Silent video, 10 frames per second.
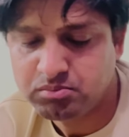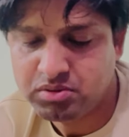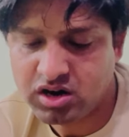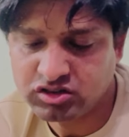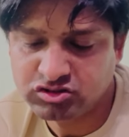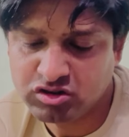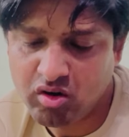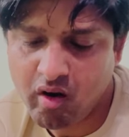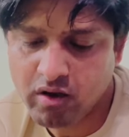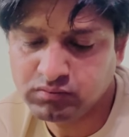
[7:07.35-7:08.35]
पाँच
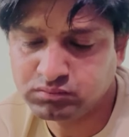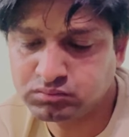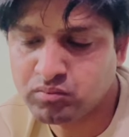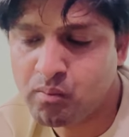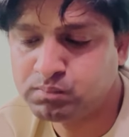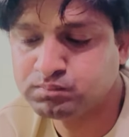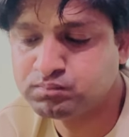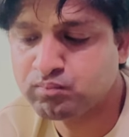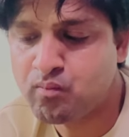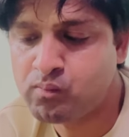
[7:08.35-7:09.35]
पाँच से मैं पता
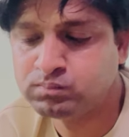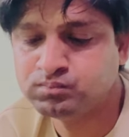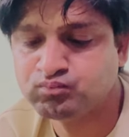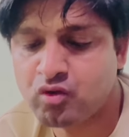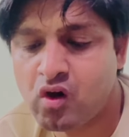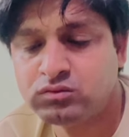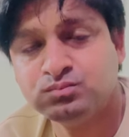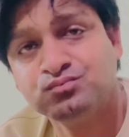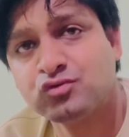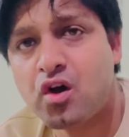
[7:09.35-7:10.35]
पहले ही उठ गई थी
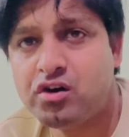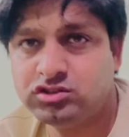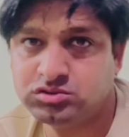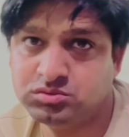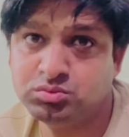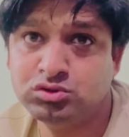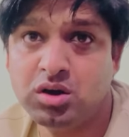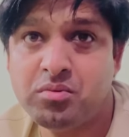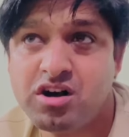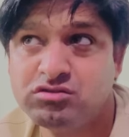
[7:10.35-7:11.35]
हमें पूरे
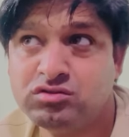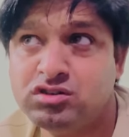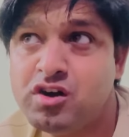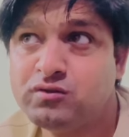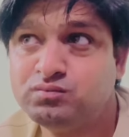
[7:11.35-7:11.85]
पाँच बजे